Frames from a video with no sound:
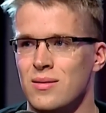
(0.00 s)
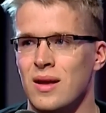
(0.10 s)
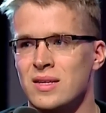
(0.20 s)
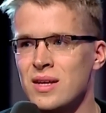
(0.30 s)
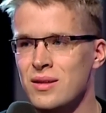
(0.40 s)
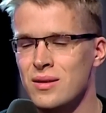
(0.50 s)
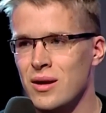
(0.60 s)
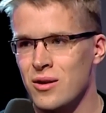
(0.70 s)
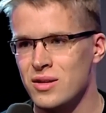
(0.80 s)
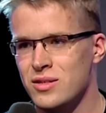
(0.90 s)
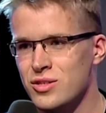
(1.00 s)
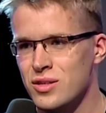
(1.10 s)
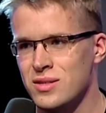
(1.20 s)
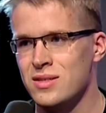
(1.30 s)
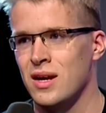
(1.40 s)
Gazety anglojęzyczne
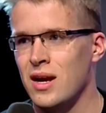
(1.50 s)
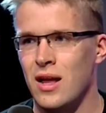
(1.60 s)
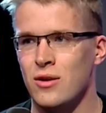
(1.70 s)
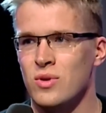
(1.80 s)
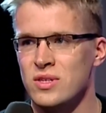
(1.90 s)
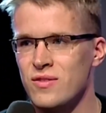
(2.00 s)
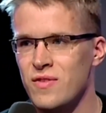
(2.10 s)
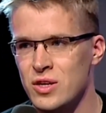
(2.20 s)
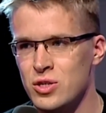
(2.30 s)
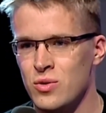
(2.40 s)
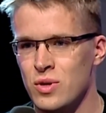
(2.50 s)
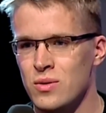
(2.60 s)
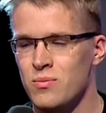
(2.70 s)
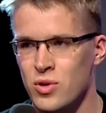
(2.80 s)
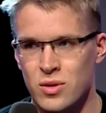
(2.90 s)
z Izraela, które stwierdziły
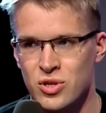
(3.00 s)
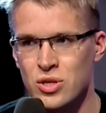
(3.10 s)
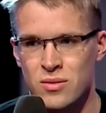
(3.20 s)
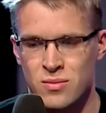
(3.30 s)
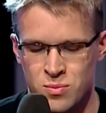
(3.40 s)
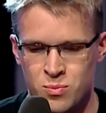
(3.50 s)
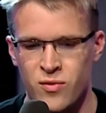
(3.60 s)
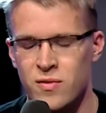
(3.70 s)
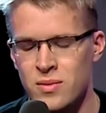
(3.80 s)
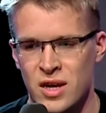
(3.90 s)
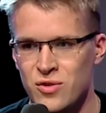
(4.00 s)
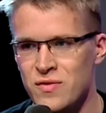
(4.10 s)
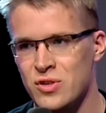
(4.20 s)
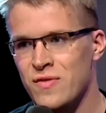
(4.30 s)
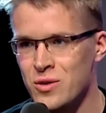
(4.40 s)
po tym, że po naszym
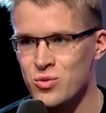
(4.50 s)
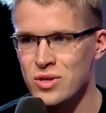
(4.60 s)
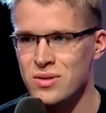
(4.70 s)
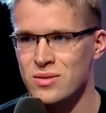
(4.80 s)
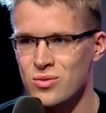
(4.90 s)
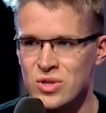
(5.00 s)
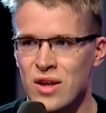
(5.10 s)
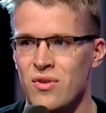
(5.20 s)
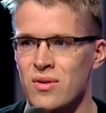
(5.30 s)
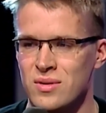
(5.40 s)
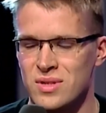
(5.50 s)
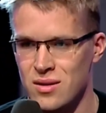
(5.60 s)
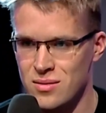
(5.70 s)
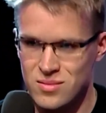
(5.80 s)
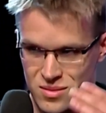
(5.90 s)
wycofaniu się z ustawy, z, tej,
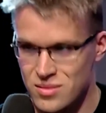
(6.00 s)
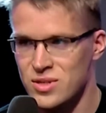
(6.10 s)
z